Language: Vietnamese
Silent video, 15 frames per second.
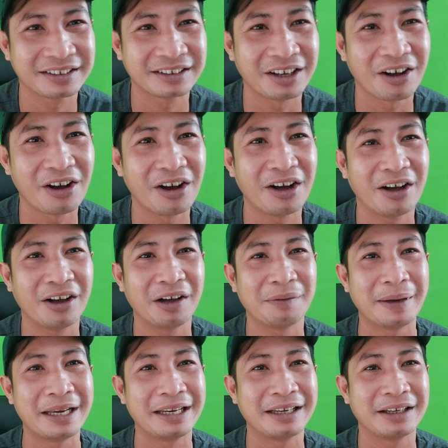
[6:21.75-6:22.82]
đó,
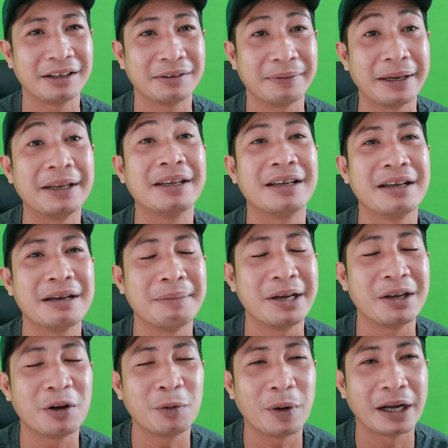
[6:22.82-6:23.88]
bị bị
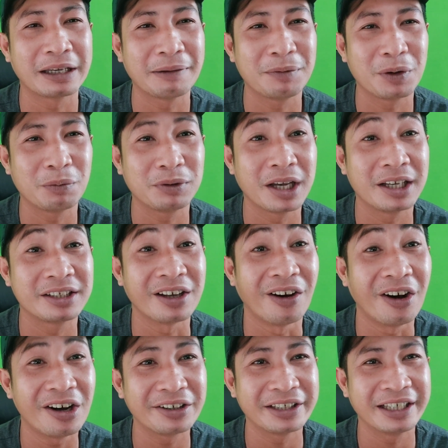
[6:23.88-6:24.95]
bị cô Hoàng Kim Dung chơi
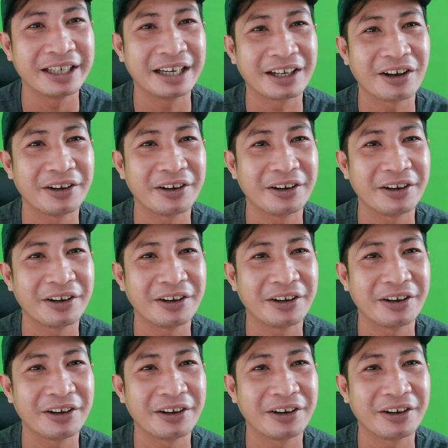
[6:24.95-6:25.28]
xỏ vậy rồi,